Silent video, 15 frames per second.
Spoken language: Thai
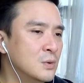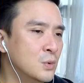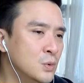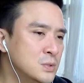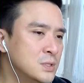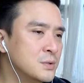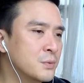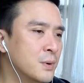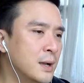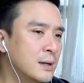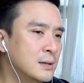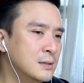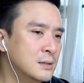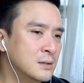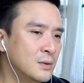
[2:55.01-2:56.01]
รู้สึกว่า
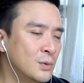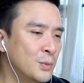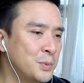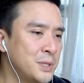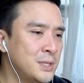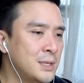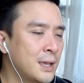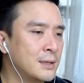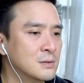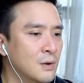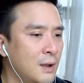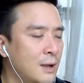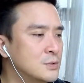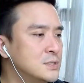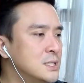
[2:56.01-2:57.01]
เออลูกพี่ใหญ่ก็
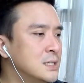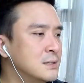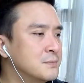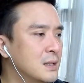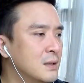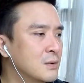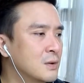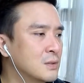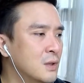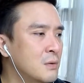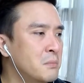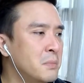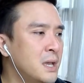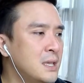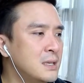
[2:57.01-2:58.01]
เอาจริงแล้วก็ต้อ
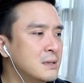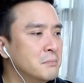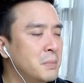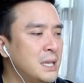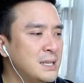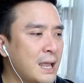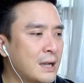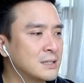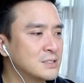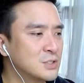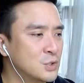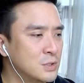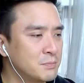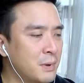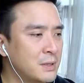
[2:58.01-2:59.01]
งไม่ไม่หนักจน